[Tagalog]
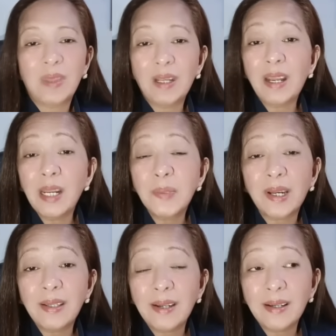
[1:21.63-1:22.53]
naglalive sa
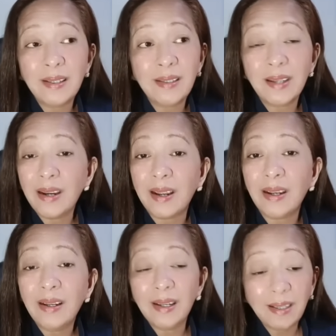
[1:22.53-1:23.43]
kanyang
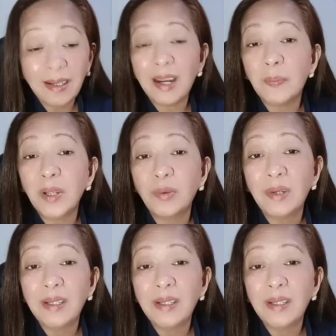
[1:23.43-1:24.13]
channel and then naglalapag doon ng